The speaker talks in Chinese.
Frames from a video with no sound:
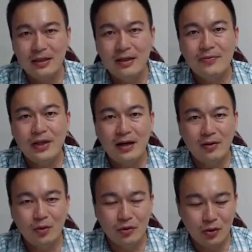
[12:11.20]
那
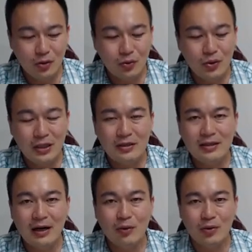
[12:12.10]
我就故意
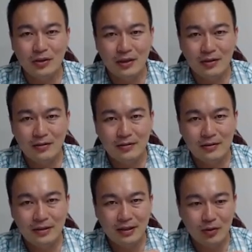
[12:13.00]
让我的
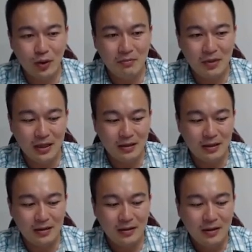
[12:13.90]
这个断面
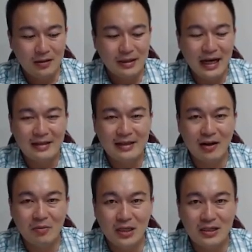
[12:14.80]
呢大
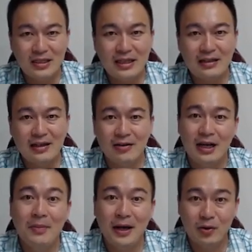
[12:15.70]
到面积大到
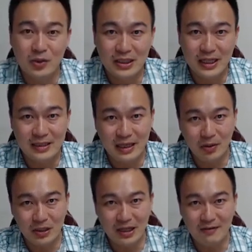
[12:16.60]
两百公斤，它才
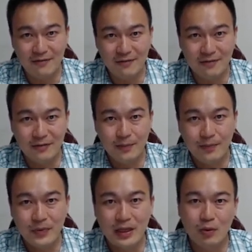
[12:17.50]
会降服。
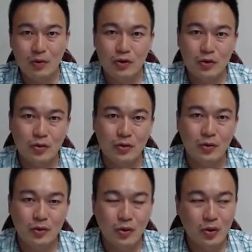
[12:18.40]
那我就说
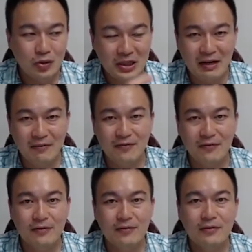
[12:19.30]
我对于降
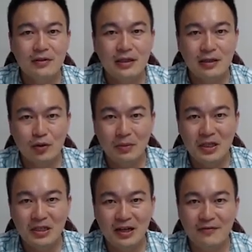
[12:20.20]
服这个断
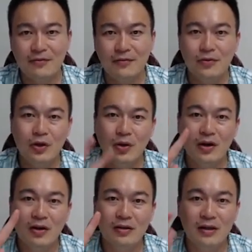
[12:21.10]
面降服有
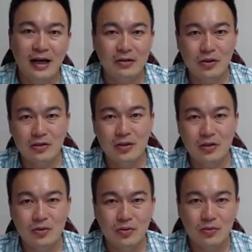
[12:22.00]
二的安全系数。